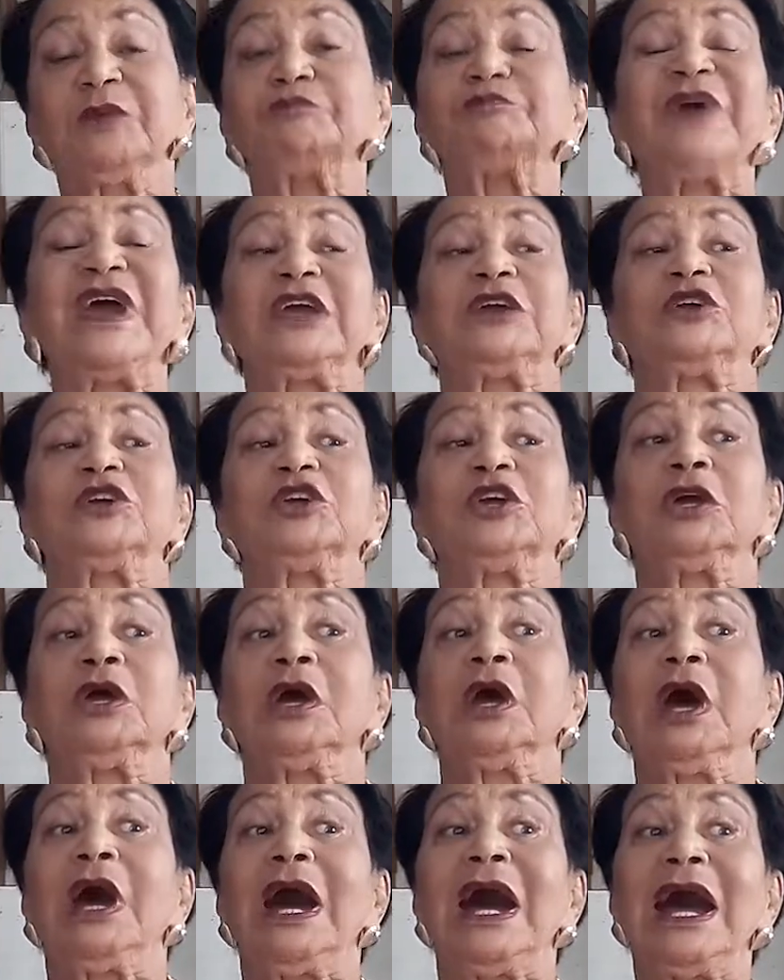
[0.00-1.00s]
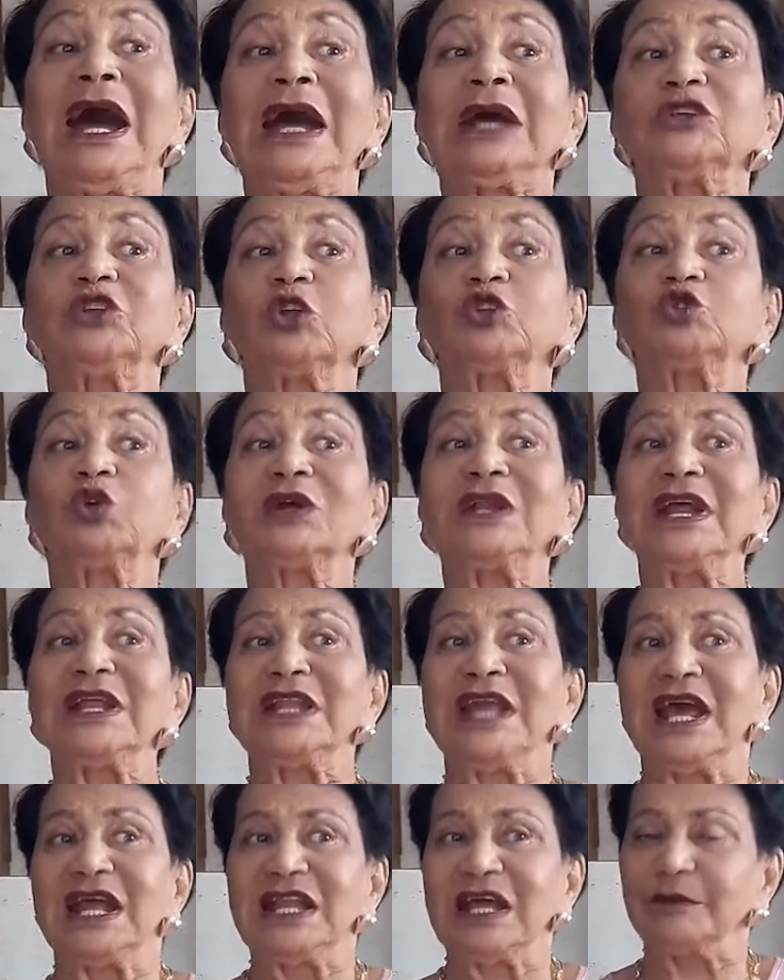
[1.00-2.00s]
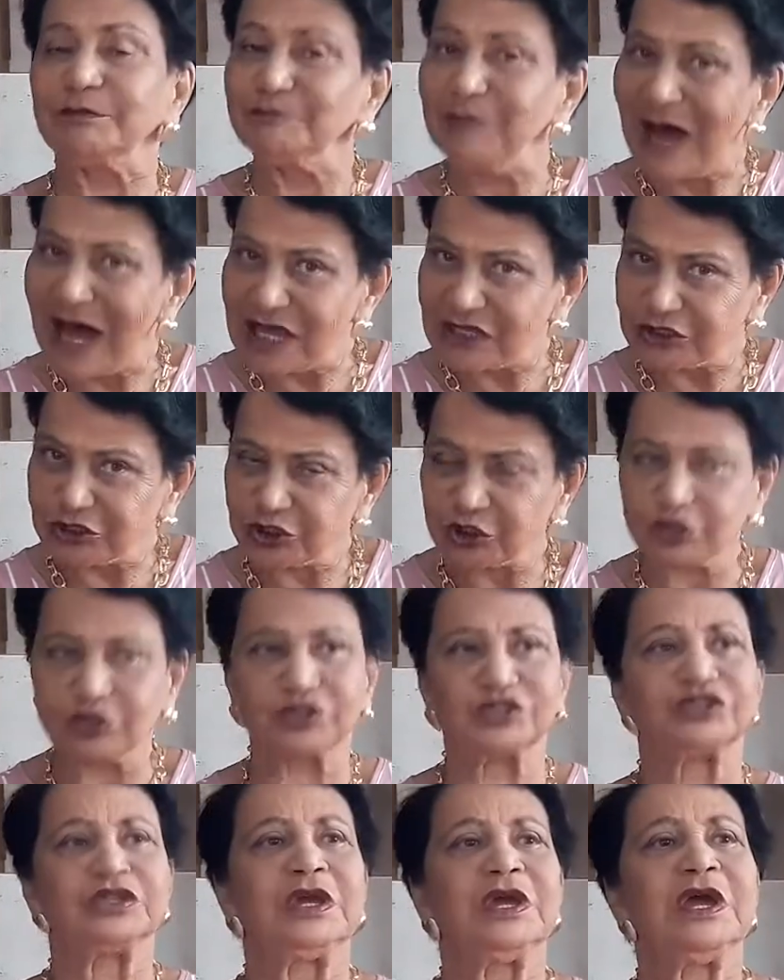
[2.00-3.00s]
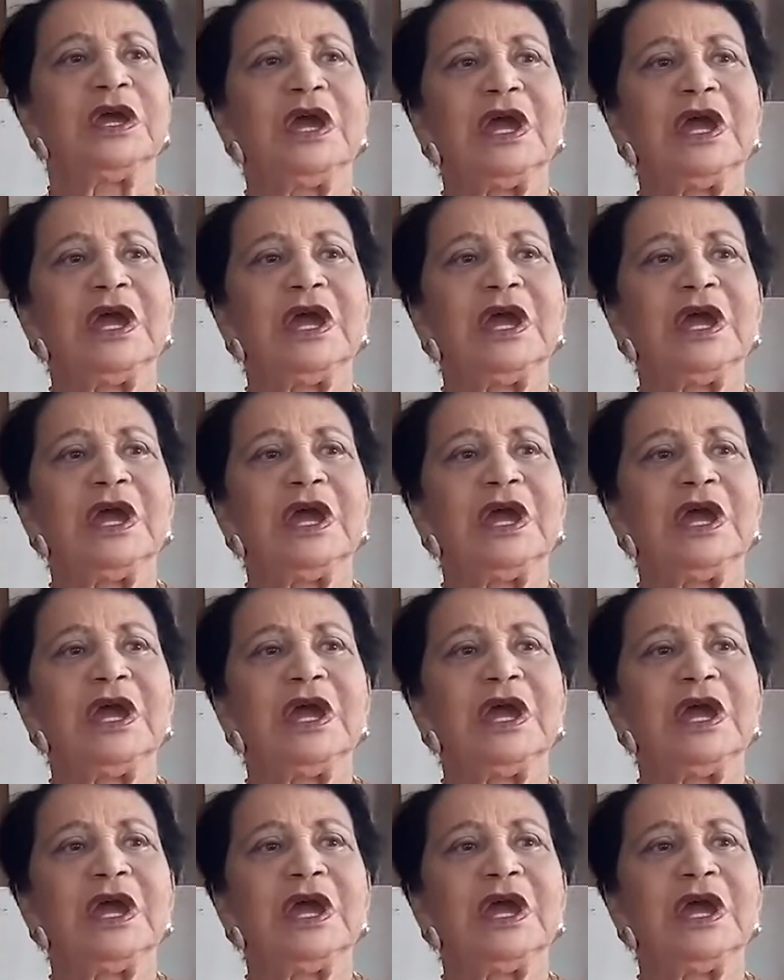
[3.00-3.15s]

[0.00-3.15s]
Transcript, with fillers: Bem, a doutora Nélia Bastos